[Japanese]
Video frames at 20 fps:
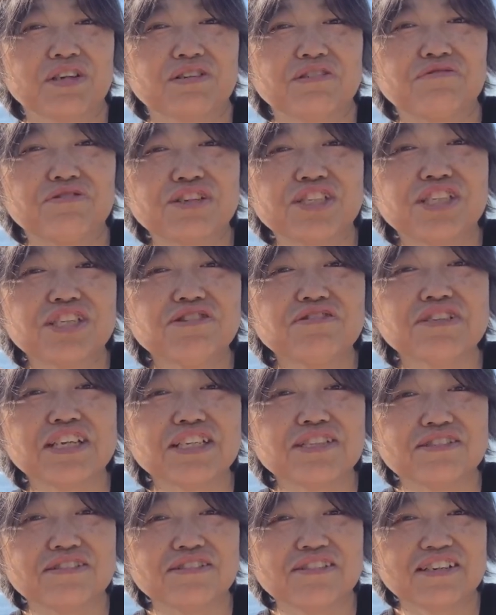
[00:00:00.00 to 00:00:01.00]
これ白で
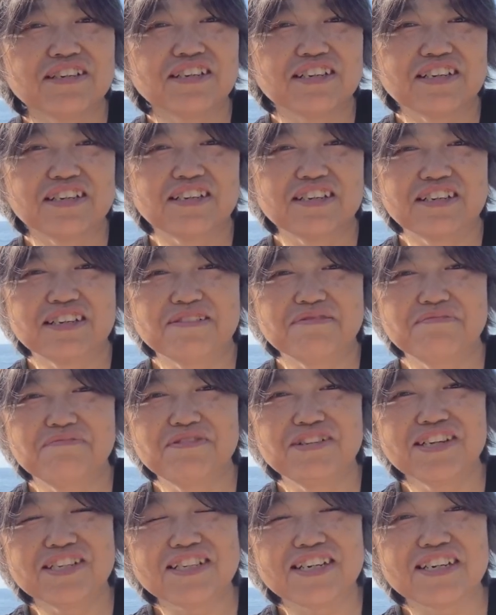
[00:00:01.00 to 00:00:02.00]
す。
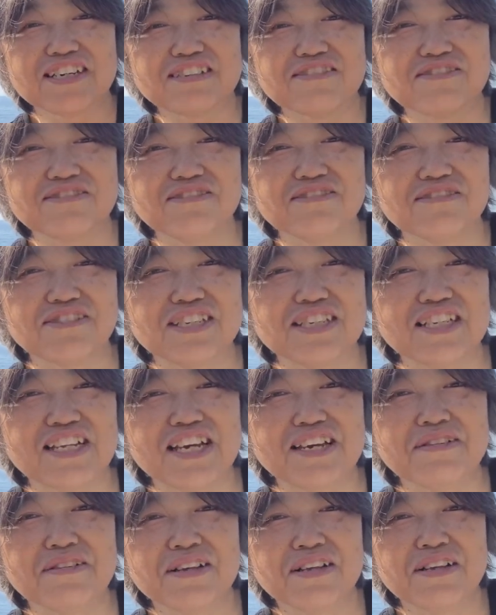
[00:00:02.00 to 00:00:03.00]
皆さん、黒に
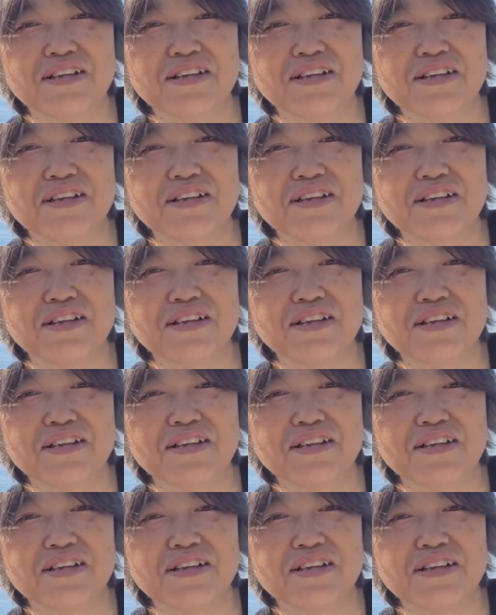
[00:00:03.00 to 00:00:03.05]
ね、